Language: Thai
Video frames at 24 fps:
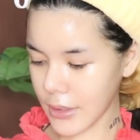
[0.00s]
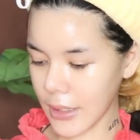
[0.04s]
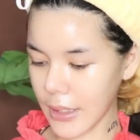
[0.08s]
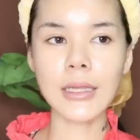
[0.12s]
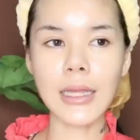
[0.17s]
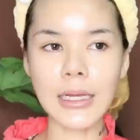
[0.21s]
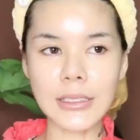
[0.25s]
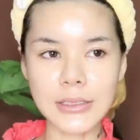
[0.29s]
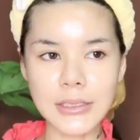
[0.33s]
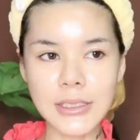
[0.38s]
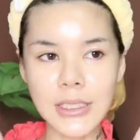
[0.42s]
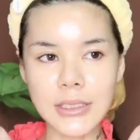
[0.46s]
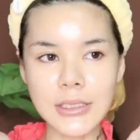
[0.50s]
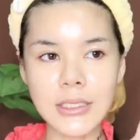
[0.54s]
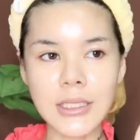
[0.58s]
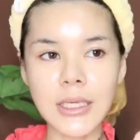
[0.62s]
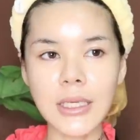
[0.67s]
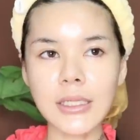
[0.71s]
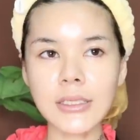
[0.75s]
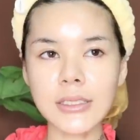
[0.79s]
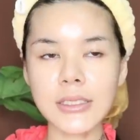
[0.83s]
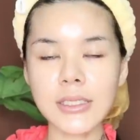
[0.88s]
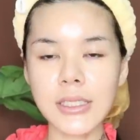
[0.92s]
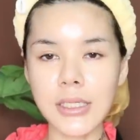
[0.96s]
หลังจาก
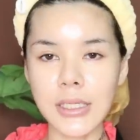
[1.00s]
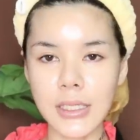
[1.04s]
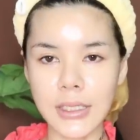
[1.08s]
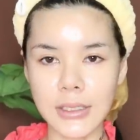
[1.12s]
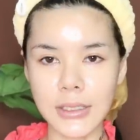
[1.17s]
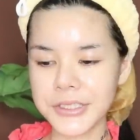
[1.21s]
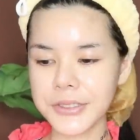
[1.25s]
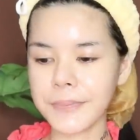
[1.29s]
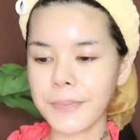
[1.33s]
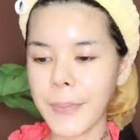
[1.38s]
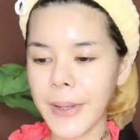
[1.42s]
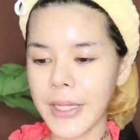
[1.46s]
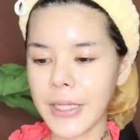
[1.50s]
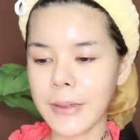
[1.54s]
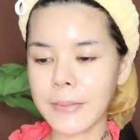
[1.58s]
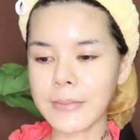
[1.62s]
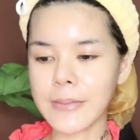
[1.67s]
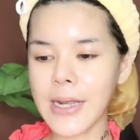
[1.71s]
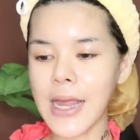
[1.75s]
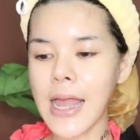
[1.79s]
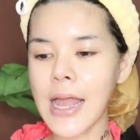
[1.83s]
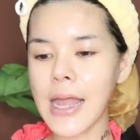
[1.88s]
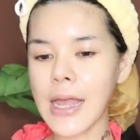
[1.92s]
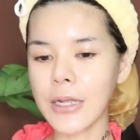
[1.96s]
ที่ฉีดสเปรย์น้ำ
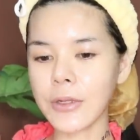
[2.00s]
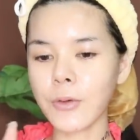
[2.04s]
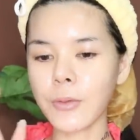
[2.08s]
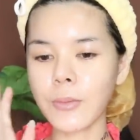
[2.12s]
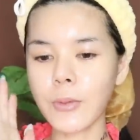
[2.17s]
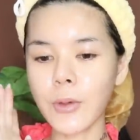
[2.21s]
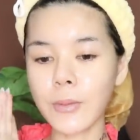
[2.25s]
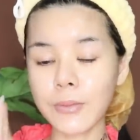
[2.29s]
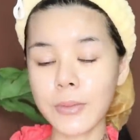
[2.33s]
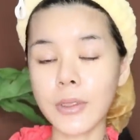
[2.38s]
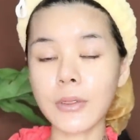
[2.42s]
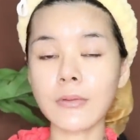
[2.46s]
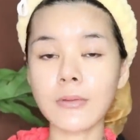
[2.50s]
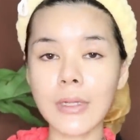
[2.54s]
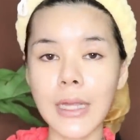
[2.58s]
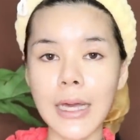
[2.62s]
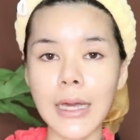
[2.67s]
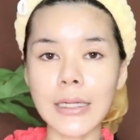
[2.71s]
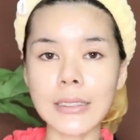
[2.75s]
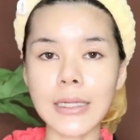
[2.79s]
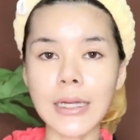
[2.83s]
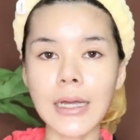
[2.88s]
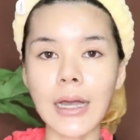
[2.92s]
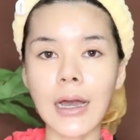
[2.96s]
แร่ลงบนผิวห
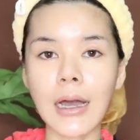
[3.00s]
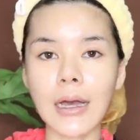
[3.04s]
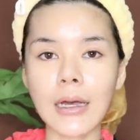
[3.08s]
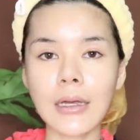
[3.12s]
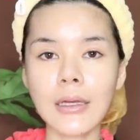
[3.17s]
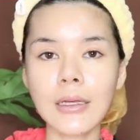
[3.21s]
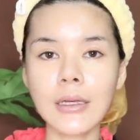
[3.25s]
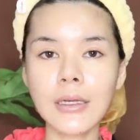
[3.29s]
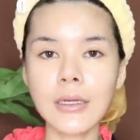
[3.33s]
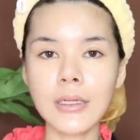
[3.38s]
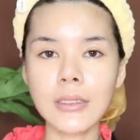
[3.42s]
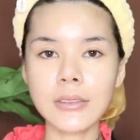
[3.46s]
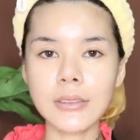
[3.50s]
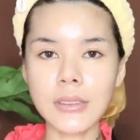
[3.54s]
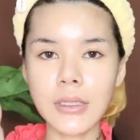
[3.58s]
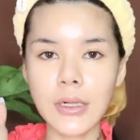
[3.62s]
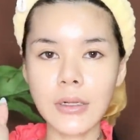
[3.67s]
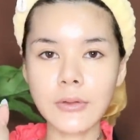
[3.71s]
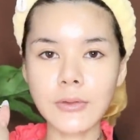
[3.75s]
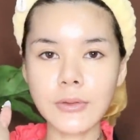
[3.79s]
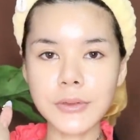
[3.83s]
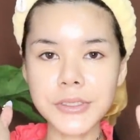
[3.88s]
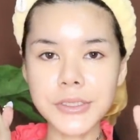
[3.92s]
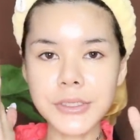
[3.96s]
น้านะคะจะ
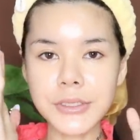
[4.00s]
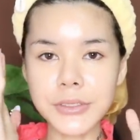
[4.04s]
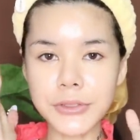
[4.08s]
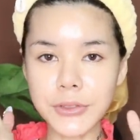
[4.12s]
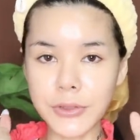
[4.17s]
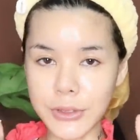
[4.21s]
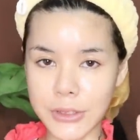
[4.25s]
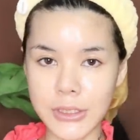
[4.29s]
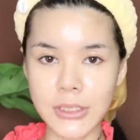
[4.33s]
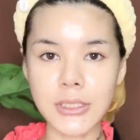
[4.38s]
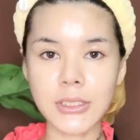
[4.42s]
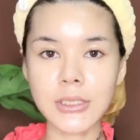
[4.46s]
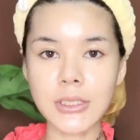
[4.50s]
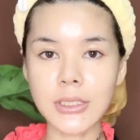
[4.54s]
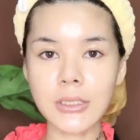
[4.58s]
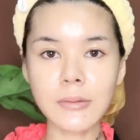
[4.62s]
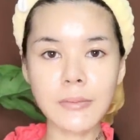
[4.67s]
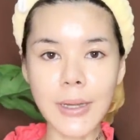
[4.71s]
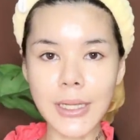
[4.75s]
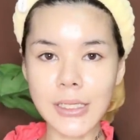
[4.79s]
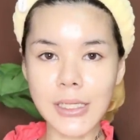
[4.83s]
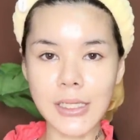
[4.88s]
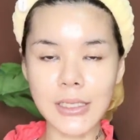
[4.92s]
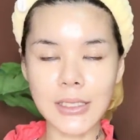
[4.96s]
รู้สึกสดชื่นขึ้น
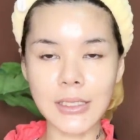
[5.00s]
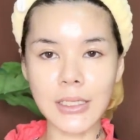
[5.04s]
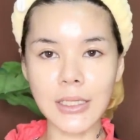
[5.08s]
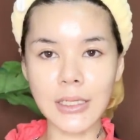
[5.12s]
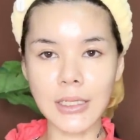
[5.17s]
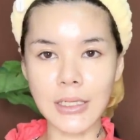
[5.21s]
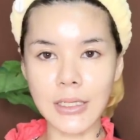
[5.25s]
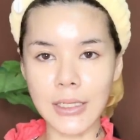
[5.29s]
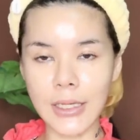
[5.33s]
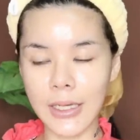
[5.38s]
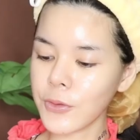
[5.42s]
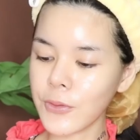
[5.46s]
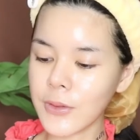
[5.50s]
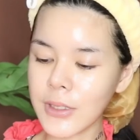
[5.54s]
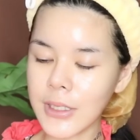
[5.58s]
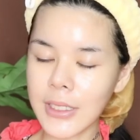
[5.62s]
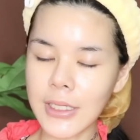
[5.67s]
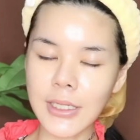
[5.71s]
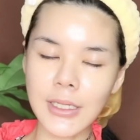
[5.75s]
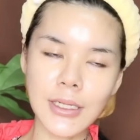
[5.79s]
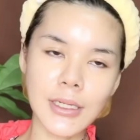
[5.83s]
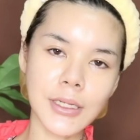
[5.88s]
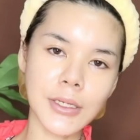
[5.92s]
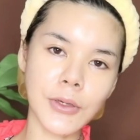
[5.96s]
มาทันทีเลย ตัวนี้
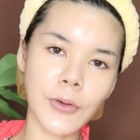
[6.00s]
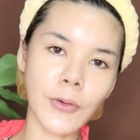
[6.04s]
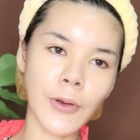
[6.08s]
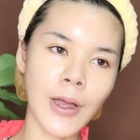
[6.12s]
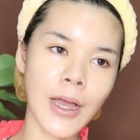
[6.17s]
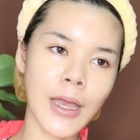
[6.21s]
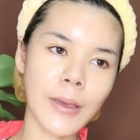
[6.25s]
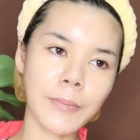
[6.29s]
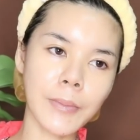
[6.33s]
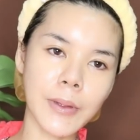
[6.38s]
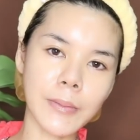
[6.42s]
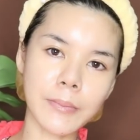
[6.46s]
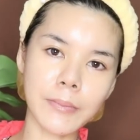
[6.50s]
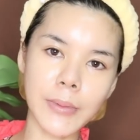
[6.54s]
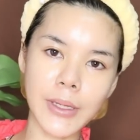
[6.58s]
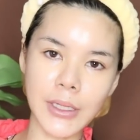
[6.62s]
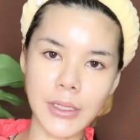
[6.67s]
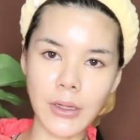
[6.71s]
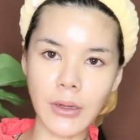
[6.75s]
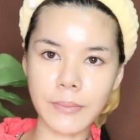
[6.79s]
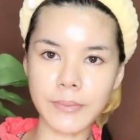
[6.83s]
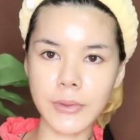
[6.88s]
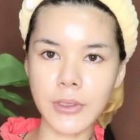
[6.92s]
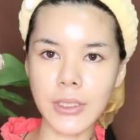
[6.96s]
เลยยกให้เป็น
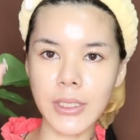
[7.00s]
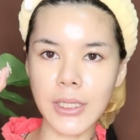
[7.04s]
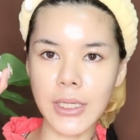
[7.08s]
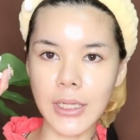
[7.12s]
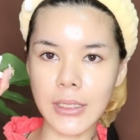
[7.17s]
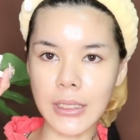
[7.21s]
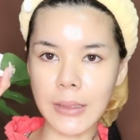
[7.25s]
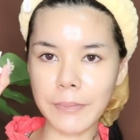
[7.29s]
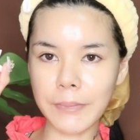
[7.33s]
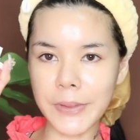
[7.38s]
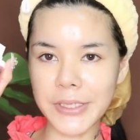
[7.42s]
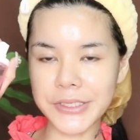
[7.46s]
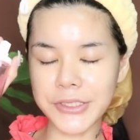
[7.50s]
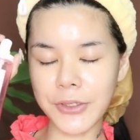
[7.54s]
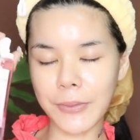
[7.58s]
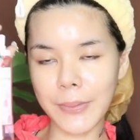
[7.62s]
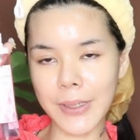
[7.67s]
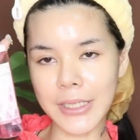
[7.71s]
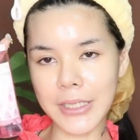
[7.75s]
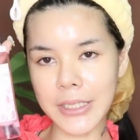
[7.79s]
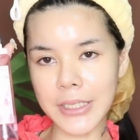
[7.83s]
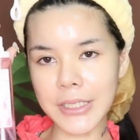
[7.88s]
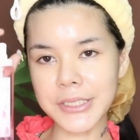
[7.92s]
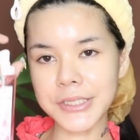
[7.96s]
Best of the Year ในปี
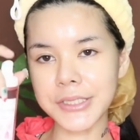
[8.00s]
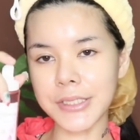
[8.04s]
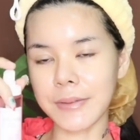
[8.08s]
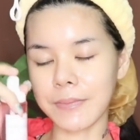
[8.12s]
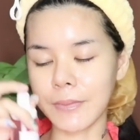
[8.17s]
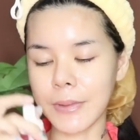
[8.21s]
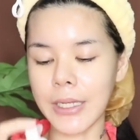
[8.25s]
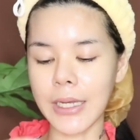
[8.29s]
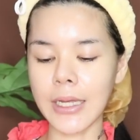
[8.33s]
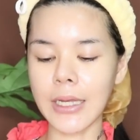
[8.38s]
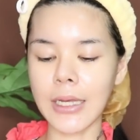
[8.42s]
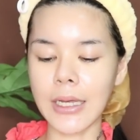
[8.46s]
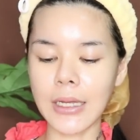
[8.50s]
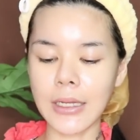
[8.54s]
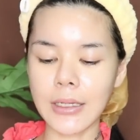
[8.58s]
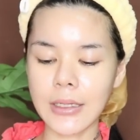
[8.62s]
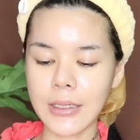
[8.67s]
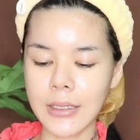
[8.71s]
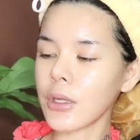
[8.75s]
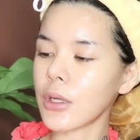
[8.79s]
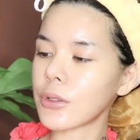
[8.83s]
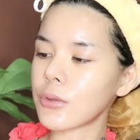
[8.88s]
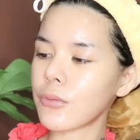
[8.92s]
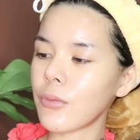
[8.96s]
2020 นะคะ
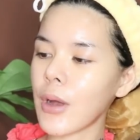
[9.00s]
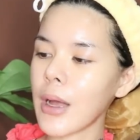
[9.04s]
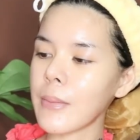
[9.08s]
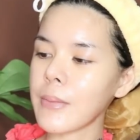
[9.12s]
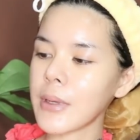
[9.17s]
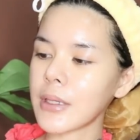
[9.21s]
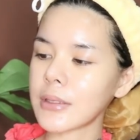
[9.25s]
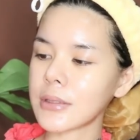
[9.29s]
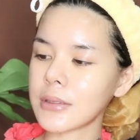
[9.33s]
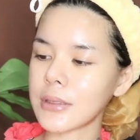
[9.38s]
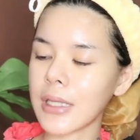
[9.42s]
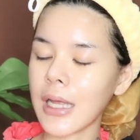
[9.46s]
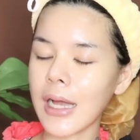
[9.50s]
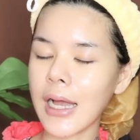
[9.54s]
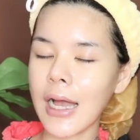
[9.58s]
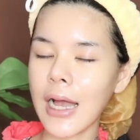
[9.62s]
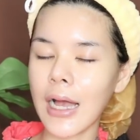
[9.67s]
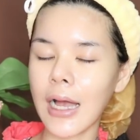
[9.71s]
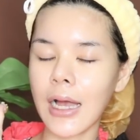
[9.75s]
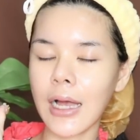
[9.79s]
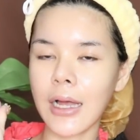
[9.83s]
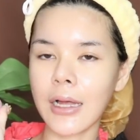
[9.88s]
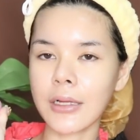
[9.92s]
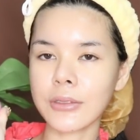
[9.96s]
หลอดว่ามันรา
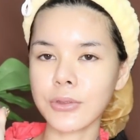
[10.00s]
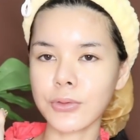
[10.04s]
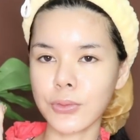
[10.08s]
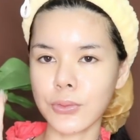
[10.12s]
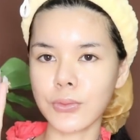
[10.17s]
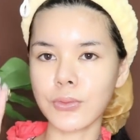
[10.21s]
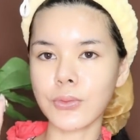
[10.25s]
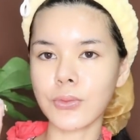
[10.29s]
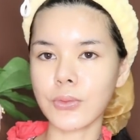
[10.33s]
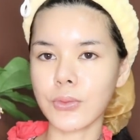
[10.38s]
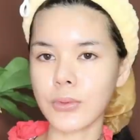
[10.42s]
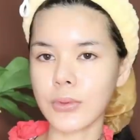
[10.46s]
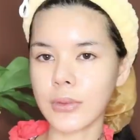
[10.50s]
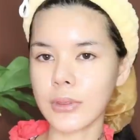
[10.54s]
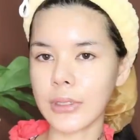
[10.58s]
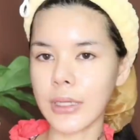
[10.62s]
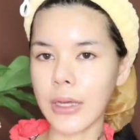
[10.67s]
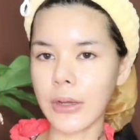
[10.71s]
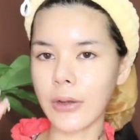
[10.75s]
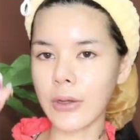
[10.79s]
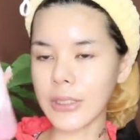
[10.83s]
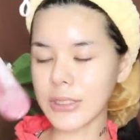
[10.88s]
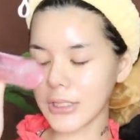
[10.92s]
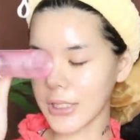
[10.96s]
คาถูก
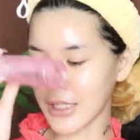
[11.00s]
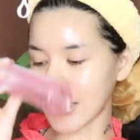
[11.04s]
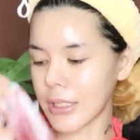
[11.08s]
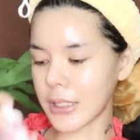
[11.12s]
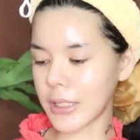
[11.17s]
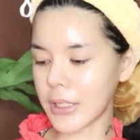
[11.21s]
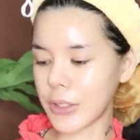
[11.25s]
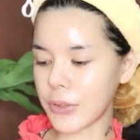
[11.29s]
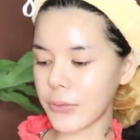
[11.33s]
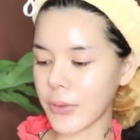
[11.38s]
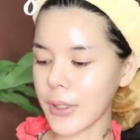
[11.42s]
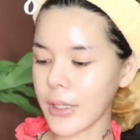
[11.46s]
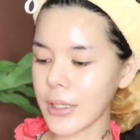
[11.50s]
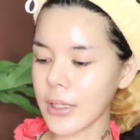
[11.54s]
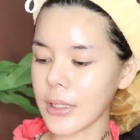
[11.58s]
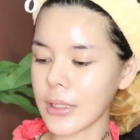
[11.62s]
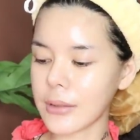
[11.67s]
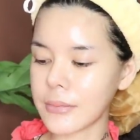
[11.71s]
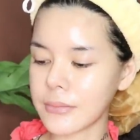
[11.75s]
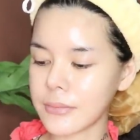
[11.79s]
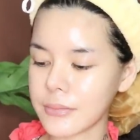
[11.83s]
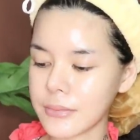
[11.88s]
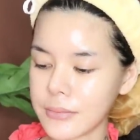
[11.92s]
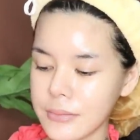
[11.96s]
แล้วก็ใช้ดีด้วยค่ะ
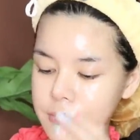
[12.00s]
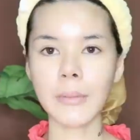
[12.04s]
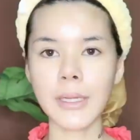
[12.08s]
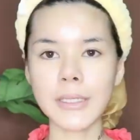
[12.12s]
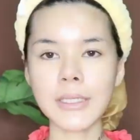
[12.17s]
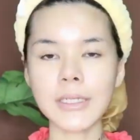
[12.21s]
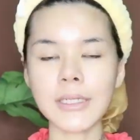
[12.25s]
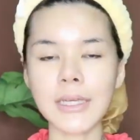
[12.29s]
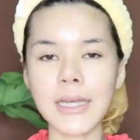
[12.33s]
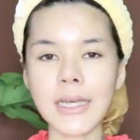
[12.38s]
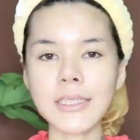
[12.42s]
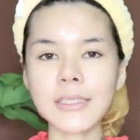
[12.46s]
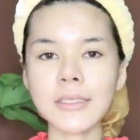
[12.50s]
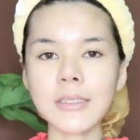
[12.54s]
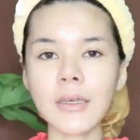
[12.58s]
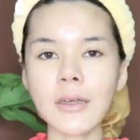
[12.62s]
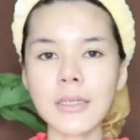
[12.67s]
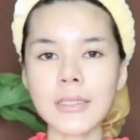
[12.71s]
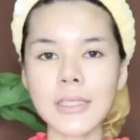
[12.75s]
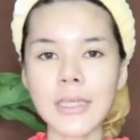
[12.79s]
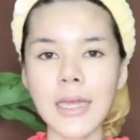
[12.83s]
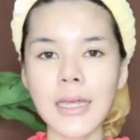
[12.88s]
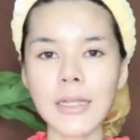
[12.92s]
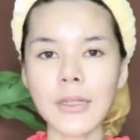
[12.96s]
มาถึงขั้นตอ
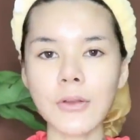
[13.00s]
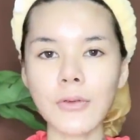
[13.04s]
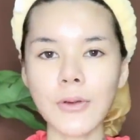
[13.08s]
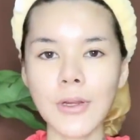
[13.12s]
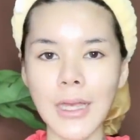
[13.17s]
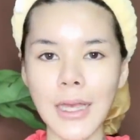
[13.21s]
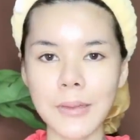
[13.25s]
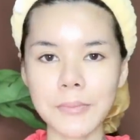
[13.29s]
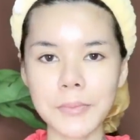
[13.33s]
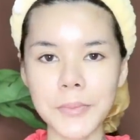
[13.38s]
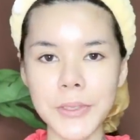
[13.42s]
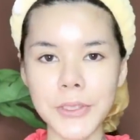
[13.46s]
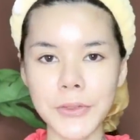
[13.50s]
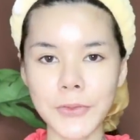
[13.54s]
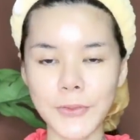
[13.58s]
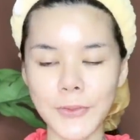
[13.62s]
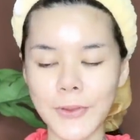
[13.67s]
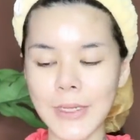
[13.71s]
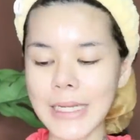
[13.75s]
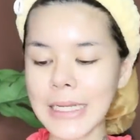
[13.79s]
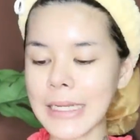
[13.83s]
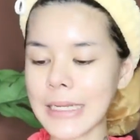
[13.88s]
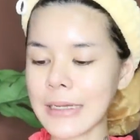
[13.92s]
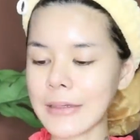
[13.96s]
นการลงงานผิว
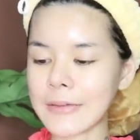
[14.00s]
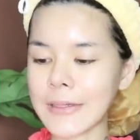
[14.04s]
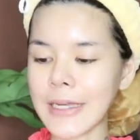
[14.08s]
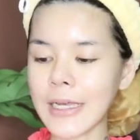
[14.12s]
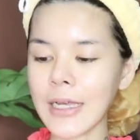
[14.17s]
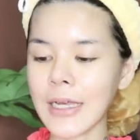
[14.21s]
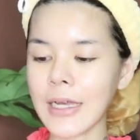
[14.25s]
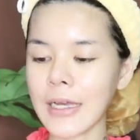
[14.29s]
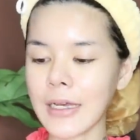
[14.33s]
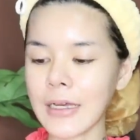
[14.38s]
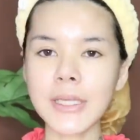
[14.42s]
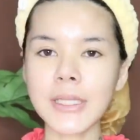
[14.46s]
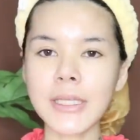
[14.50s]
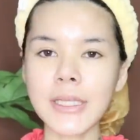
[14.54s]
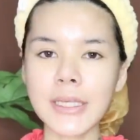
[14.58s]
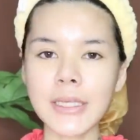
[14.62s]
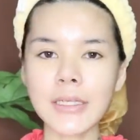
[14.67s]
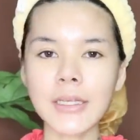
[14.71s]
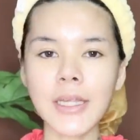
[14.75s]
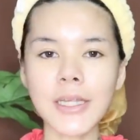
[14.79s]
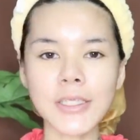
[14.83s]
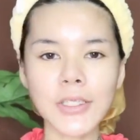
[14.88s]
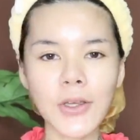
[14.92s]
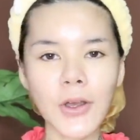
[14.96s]
กันแล้วนะคะ ปีนี้
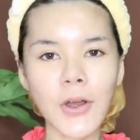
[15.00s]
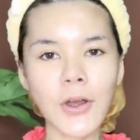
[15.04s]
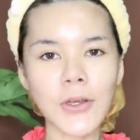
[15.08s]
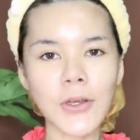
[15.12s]
หลอดข